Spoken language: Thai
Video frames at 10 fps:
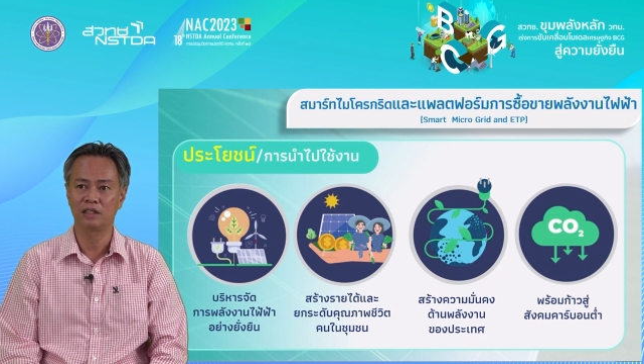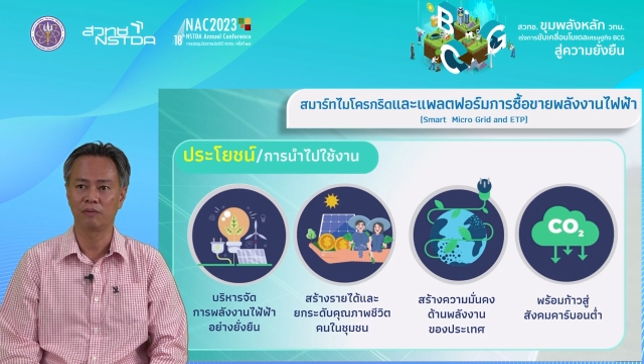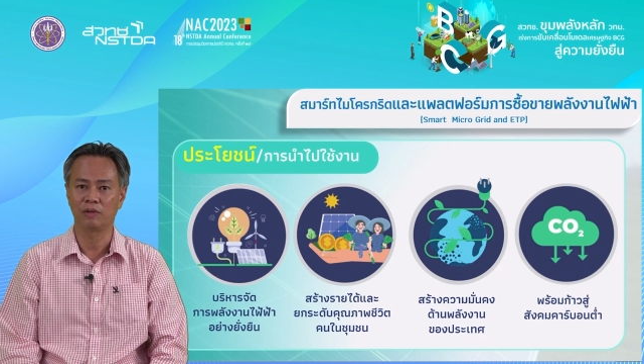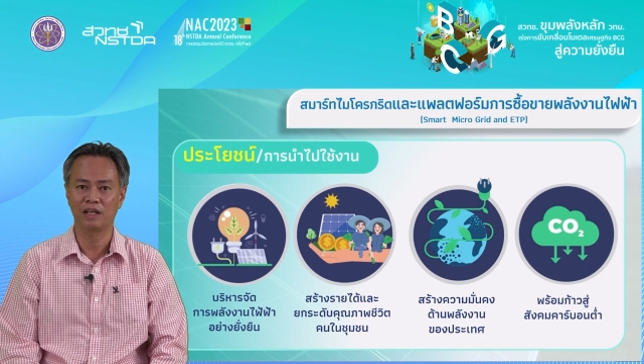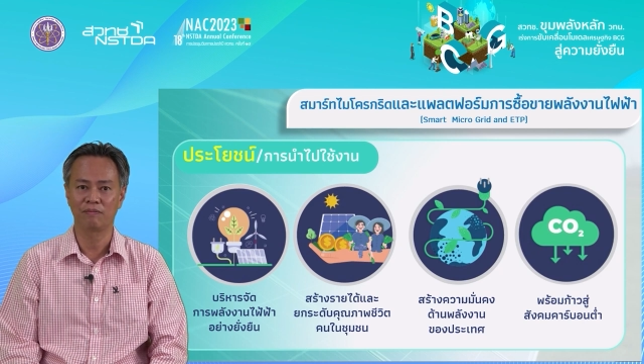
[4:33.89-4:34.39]
ห
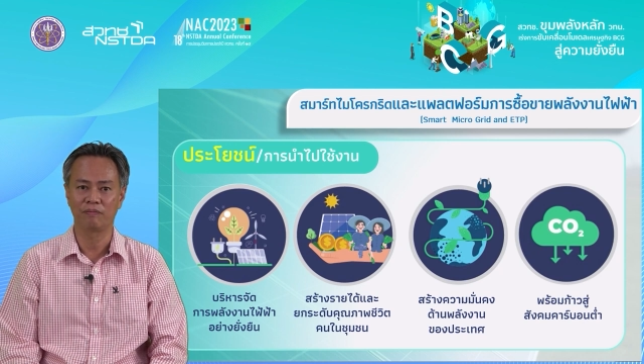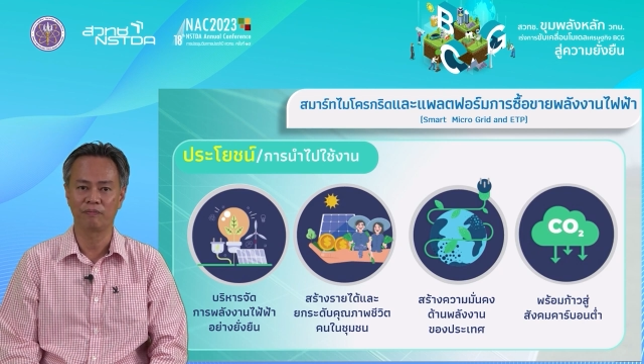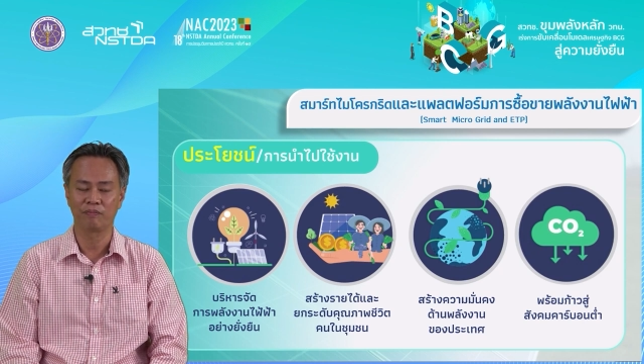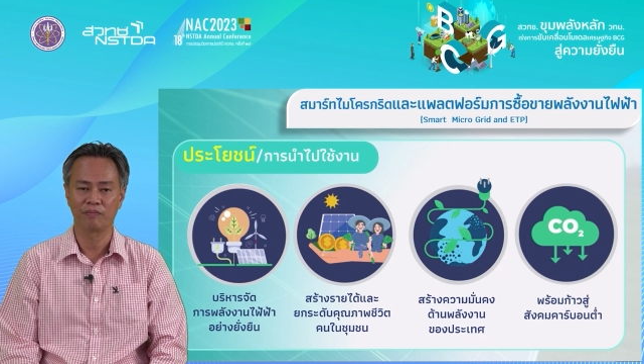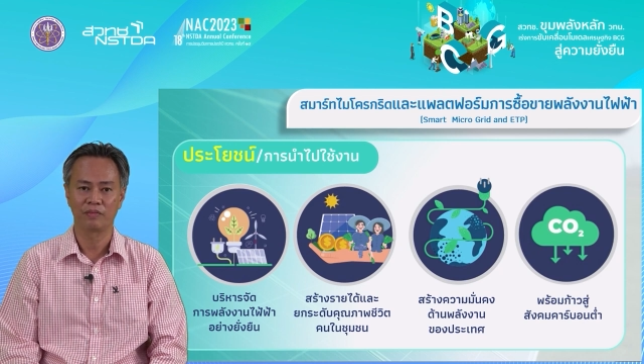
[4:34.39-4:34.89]
รือว่า
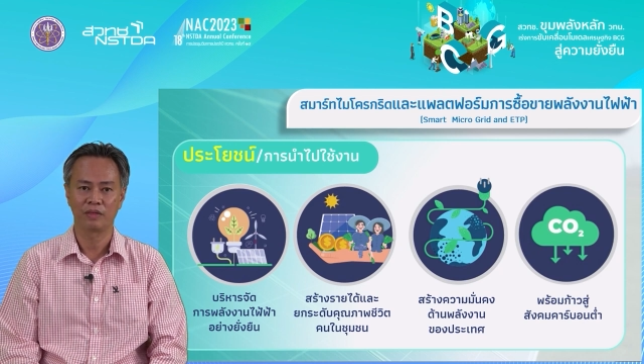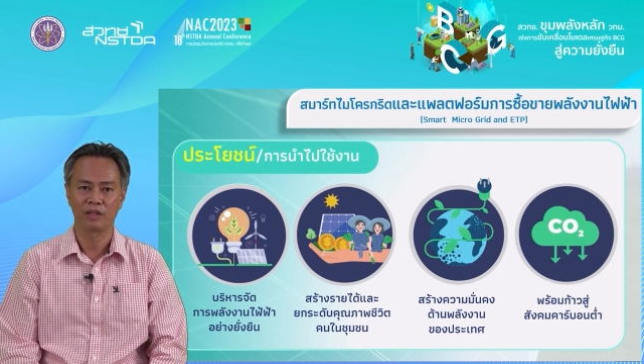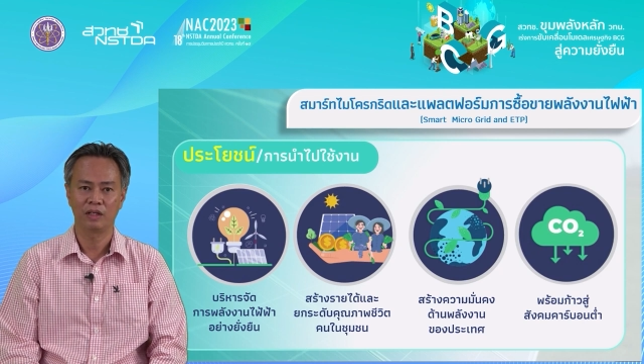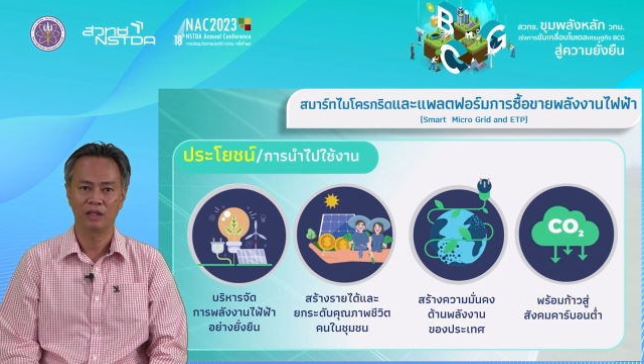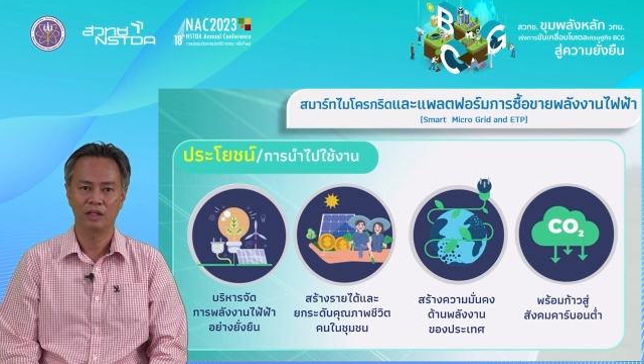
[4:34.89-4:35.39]

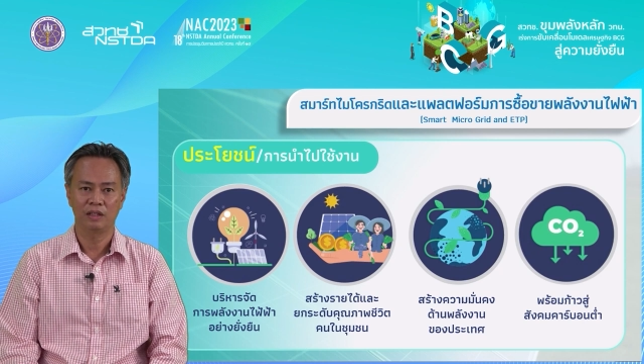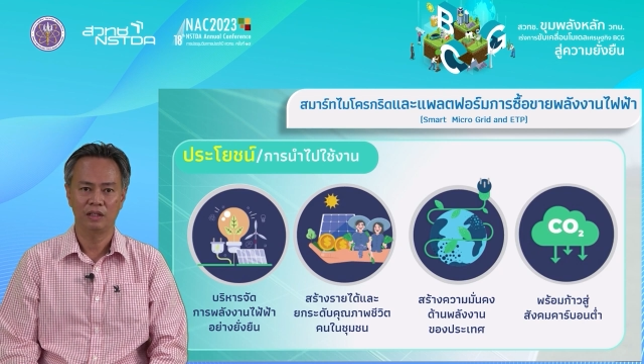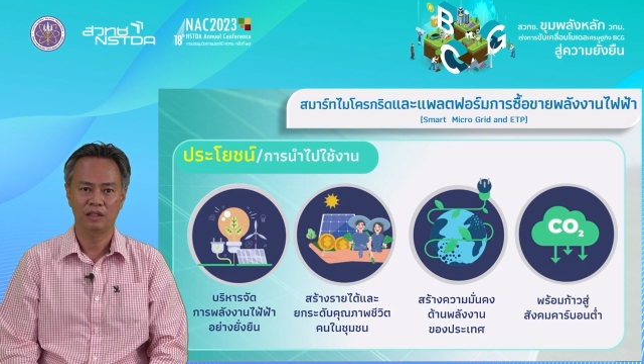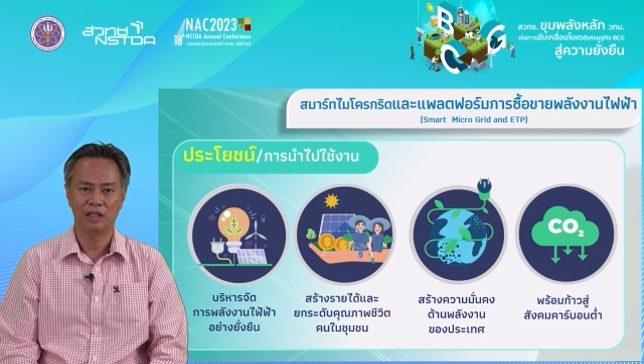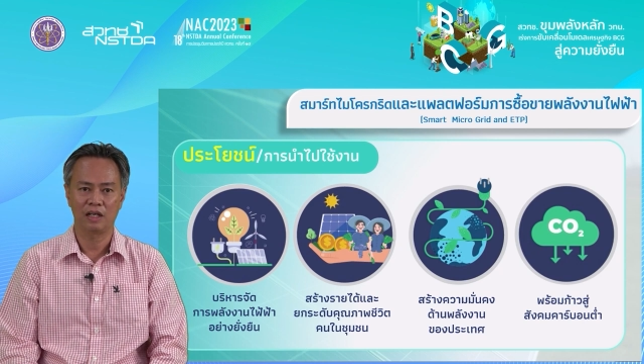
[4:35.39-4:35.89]

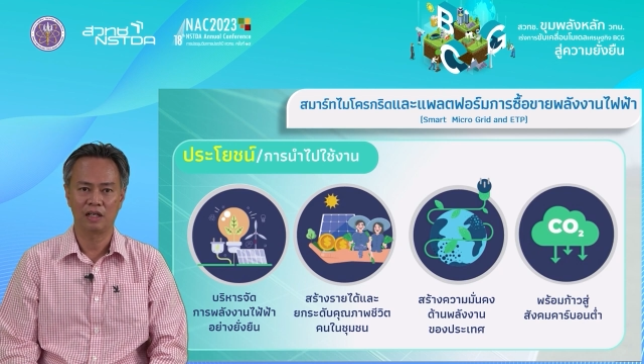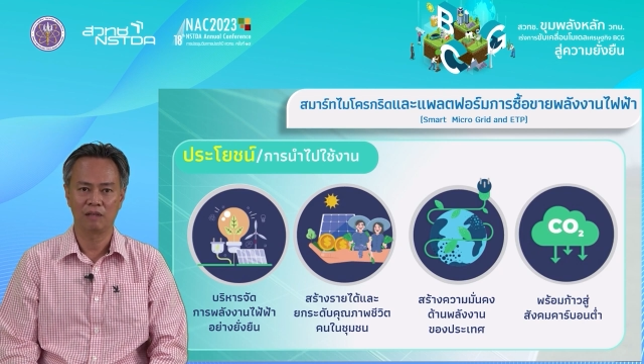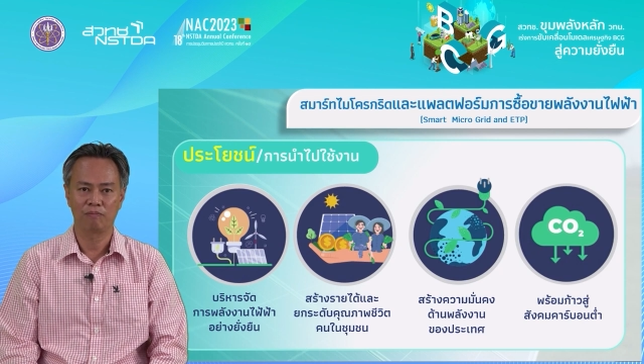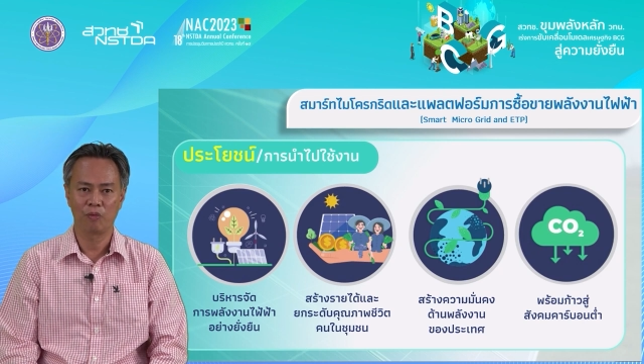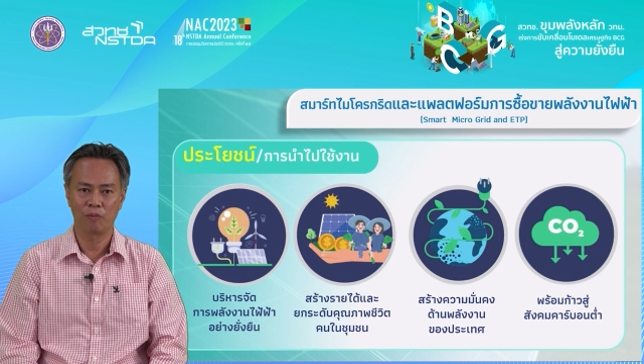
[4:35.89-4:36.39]

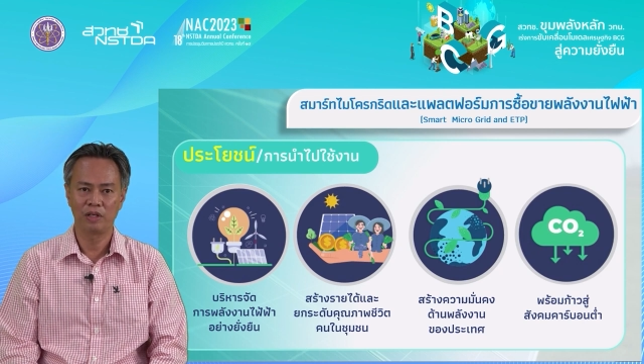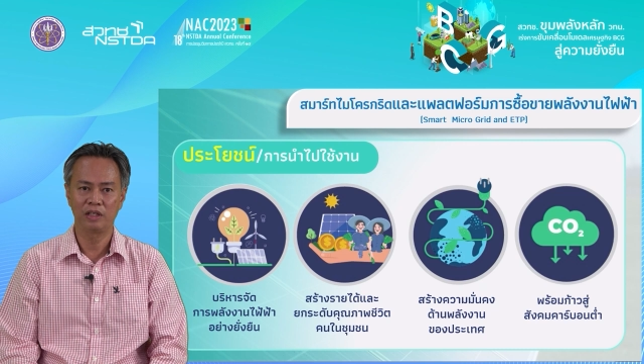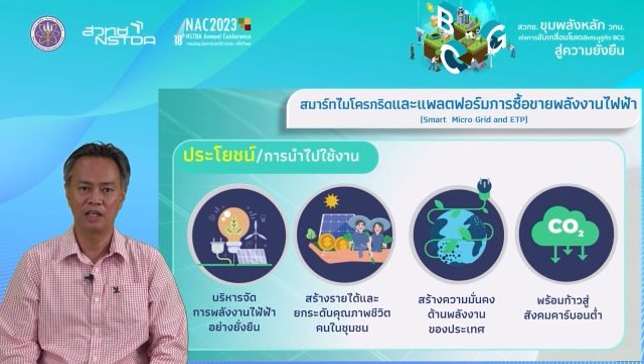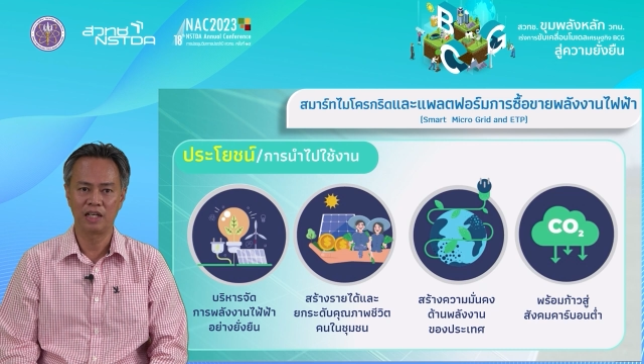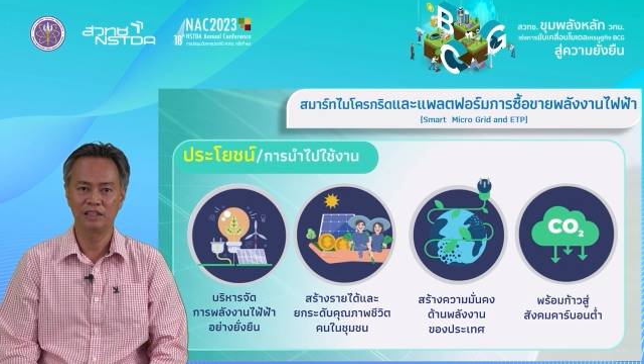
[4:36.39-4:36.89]
ทำปลูกพื
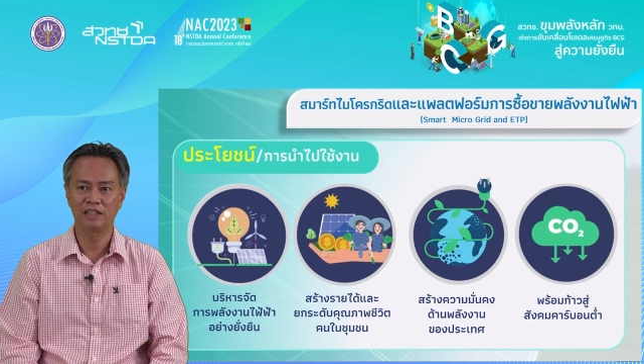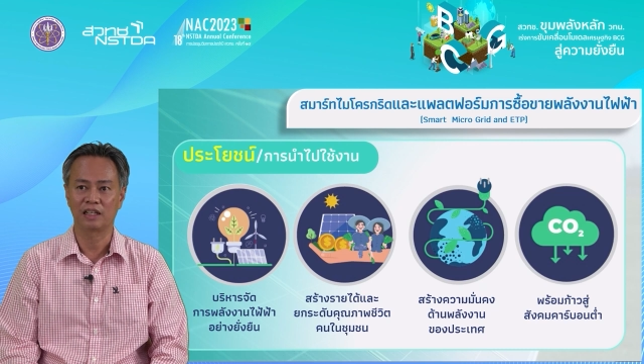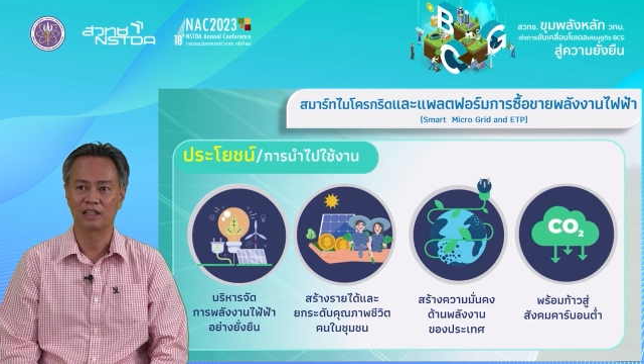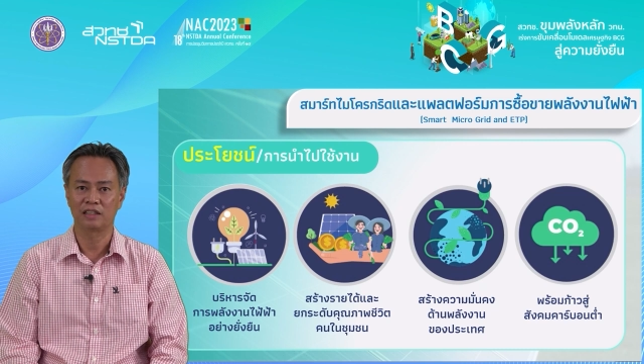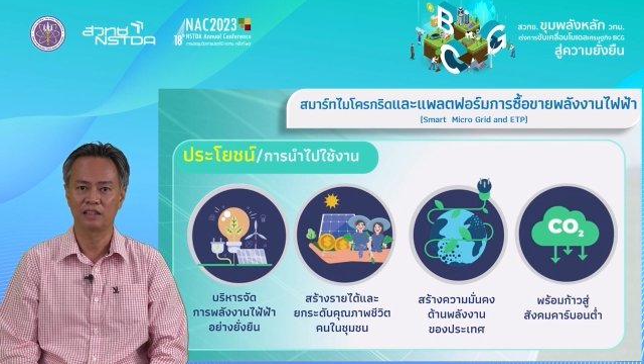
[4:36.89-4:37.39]
ชเลี้ยงสั
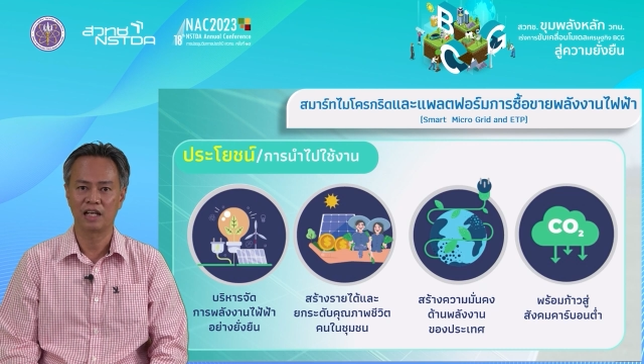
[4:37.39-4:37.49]
ตว์